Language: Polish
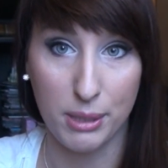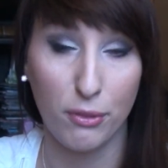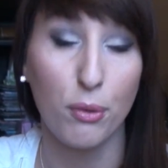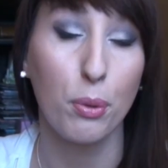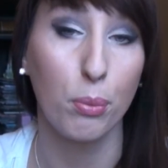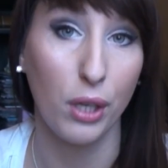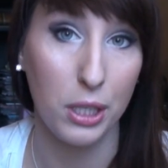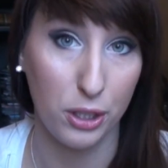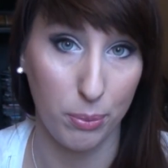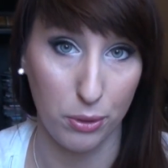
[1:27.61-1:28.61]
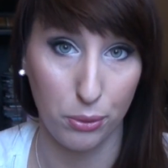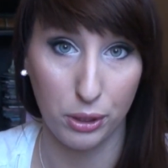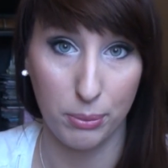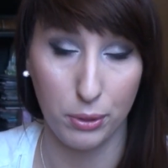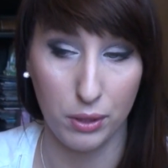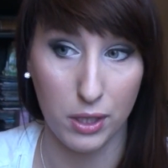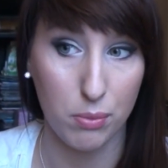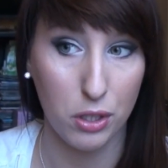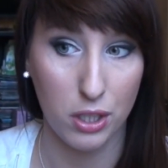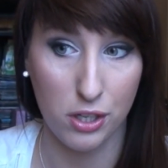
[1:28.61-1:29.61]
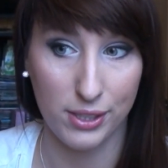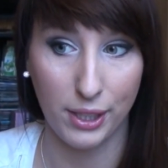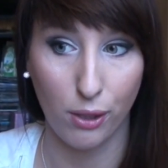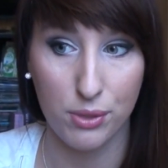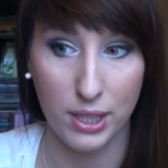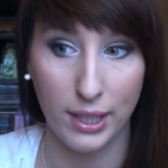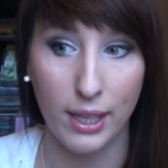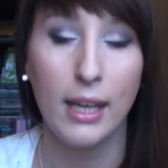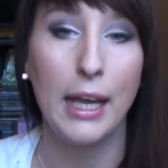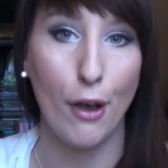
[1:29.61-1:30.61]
sobie wypróbujecie te produkty, ponieważ myślę, że za taką cenę